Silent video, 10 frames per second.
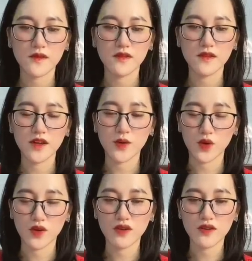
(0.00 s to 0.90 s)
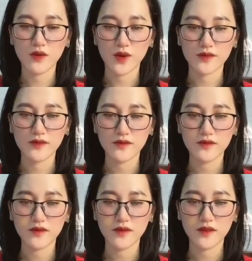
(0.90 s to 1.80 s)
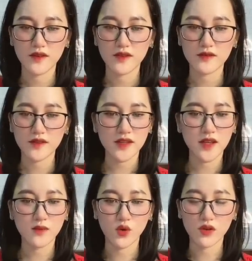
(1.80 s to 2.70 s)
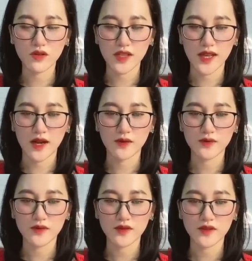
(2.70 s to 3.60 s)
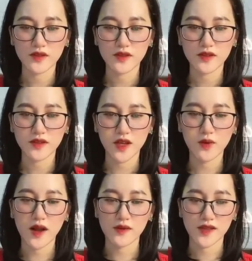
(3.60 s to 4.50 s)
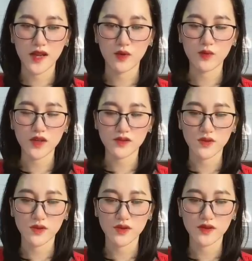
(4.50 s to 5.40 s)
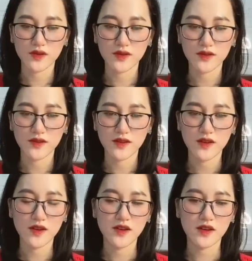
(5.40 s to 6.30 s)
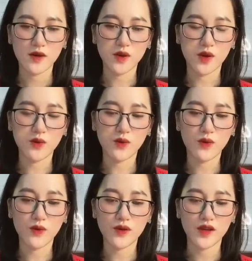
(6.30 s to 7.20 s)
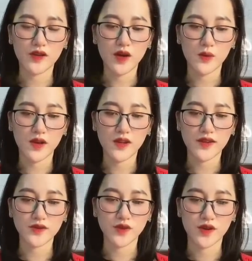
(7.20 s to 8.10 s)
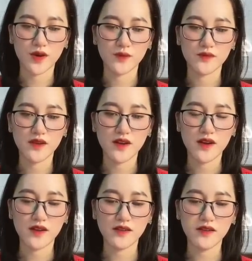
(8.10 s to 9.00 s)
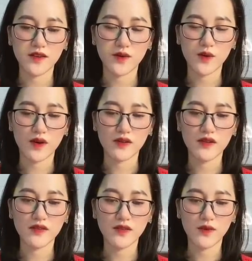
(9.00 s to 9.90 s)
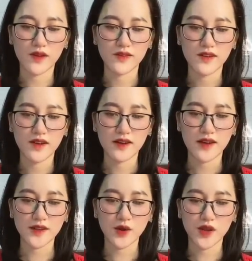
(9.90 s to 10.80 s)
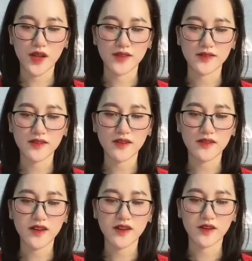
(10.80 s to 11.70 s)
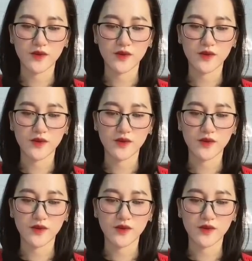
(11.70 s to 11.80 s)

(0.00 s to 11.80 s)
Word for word: Người của Khương Lương Nguyệt Tất nhiên muốn hư thế nào Kiêu ngạo thế nào cũng được rồi Câu nói của cô khiến hầu kết anh chuyển động Người của Khương Nương Nguyệt Cách nói này rất thân thiết gần